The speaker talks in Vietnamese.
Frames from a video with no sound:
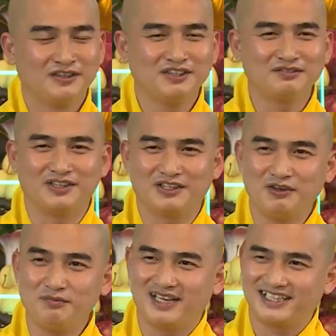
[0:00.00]
đức phật
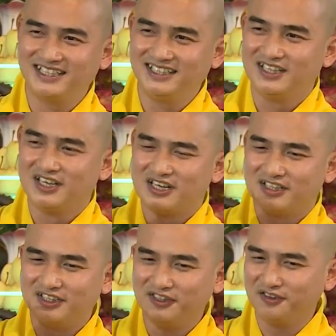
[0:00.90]
nói bài kinh
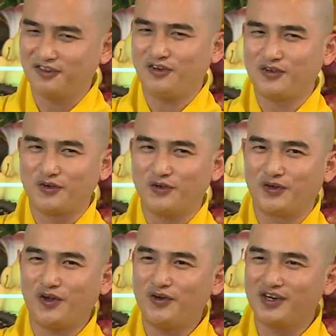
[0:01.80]
những con rùa
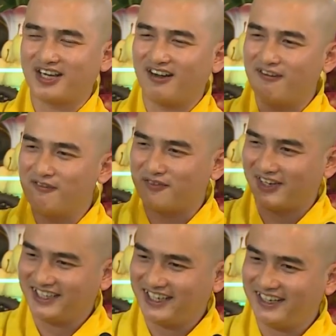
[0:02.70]
non cần
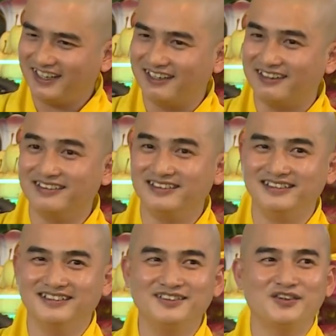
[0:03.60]
phải nghe lời
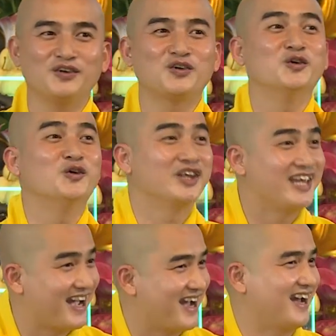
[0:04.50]
những con rùa
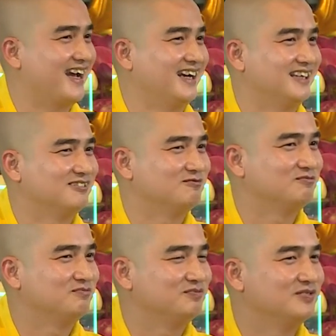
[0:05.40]
già
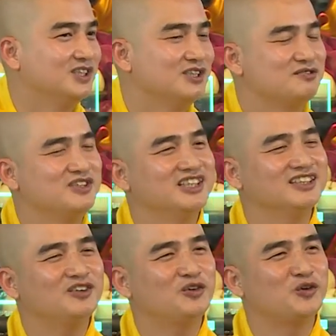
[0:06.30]
vì
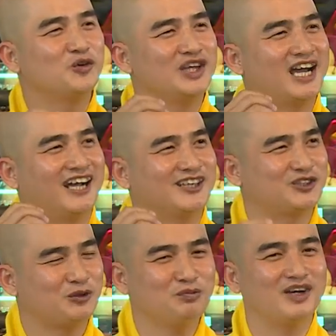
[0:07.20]
những con rùa già
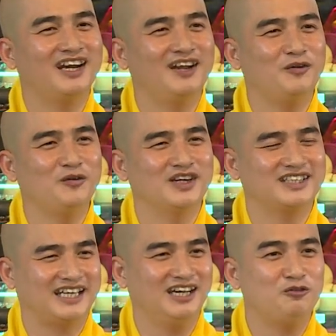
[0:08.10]
sống đã lâu đã
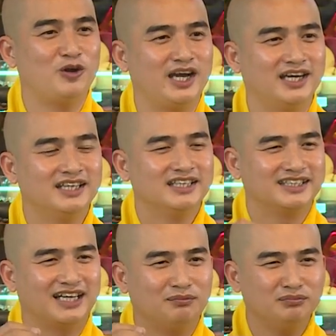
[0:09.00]
trải qua
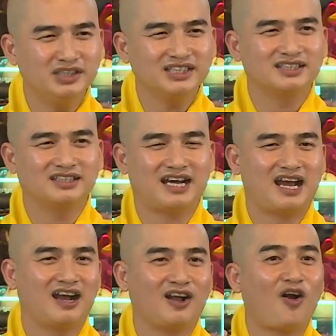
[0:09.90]
và biết
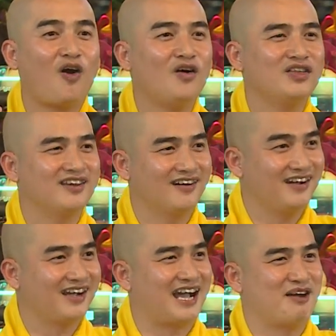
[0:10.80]
rằng có
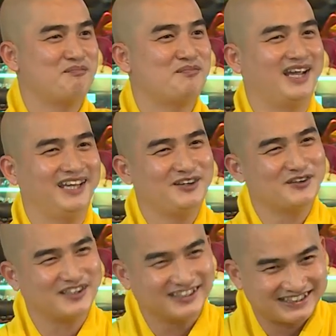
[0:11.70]
những cạm bẫy
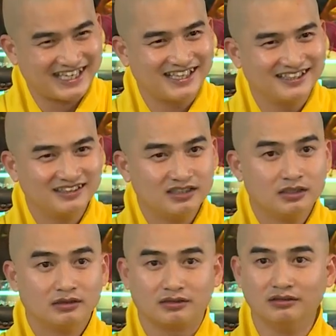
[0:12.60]
của thợ săn
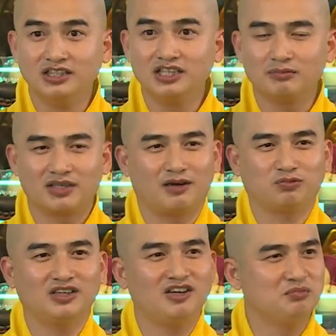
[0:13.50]
tự nhiên mình đọc
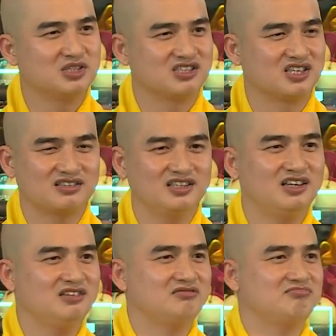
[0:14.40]
tới đó mình sực
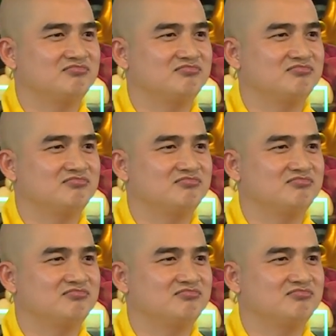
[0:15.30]
nhớ